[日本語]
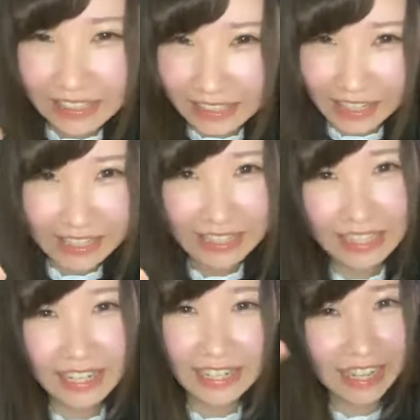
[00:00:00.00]
く蚊に刺
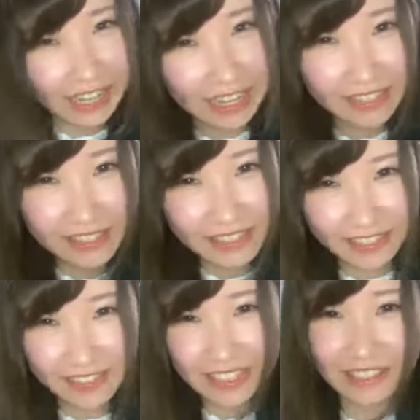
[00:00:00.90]
された
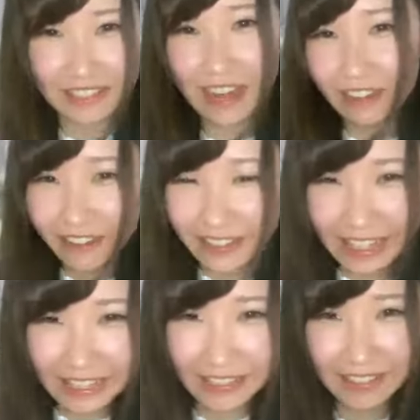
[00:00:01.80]
アイドルキュインズの青色
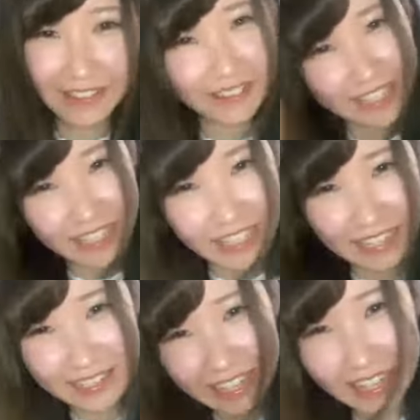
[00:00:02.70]
担当黒崎
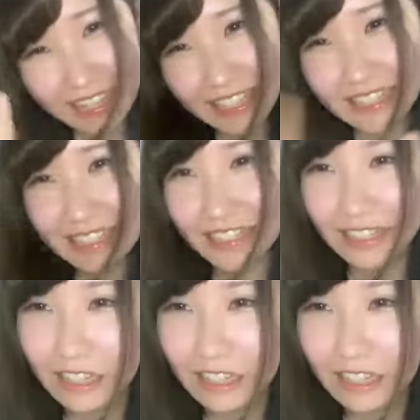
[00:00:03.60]
春です